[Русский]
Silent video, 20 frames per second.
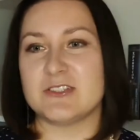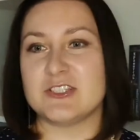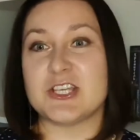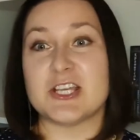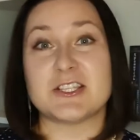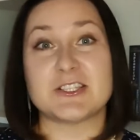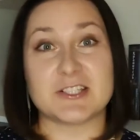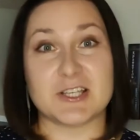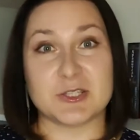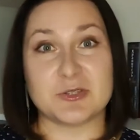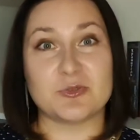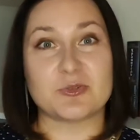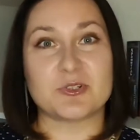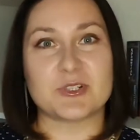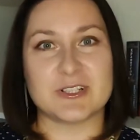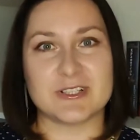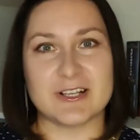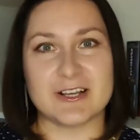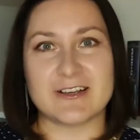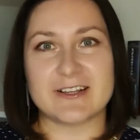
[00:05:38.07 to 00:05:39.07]
часть
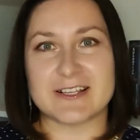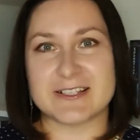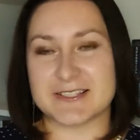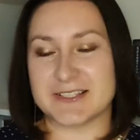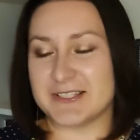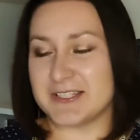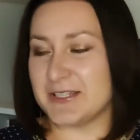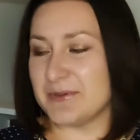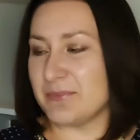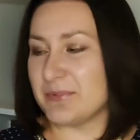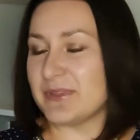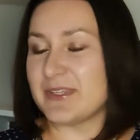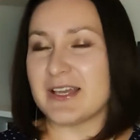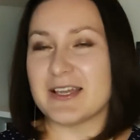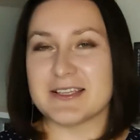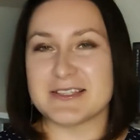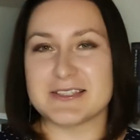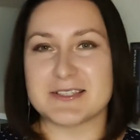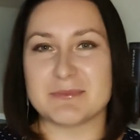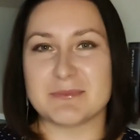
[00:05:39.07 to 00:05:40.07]
которых как раз-таки
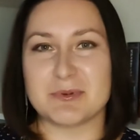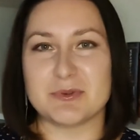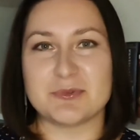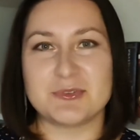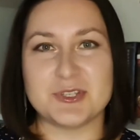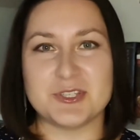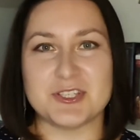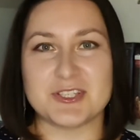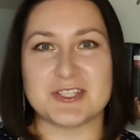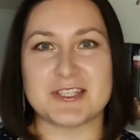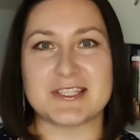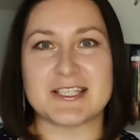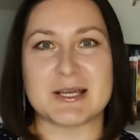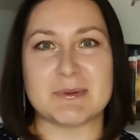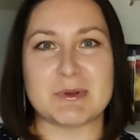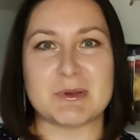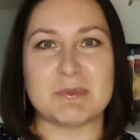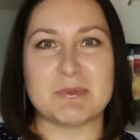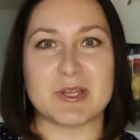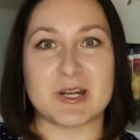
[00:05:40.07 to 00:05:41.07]
пытается получить это
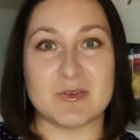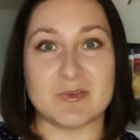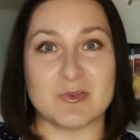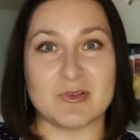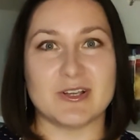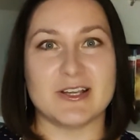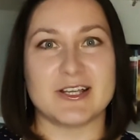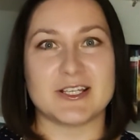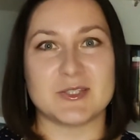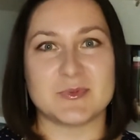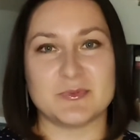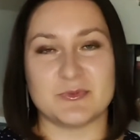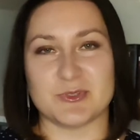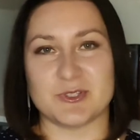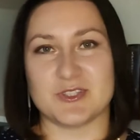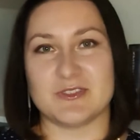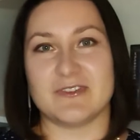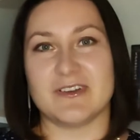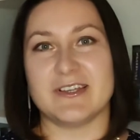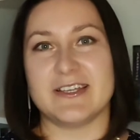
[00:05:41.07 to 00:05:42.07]
самое мировое
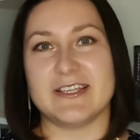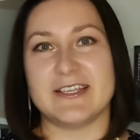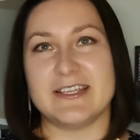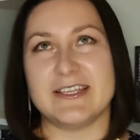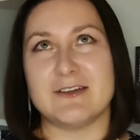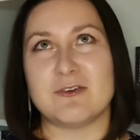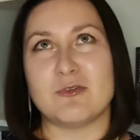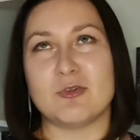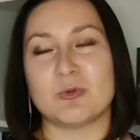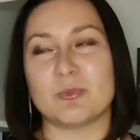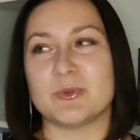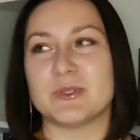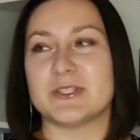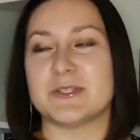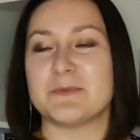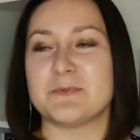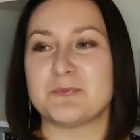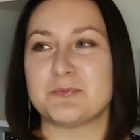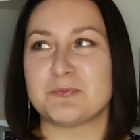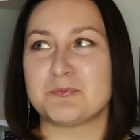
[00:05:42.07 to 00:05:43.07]
господство, и
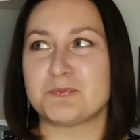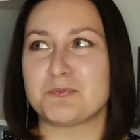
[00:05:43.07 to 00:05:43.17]
Хогбины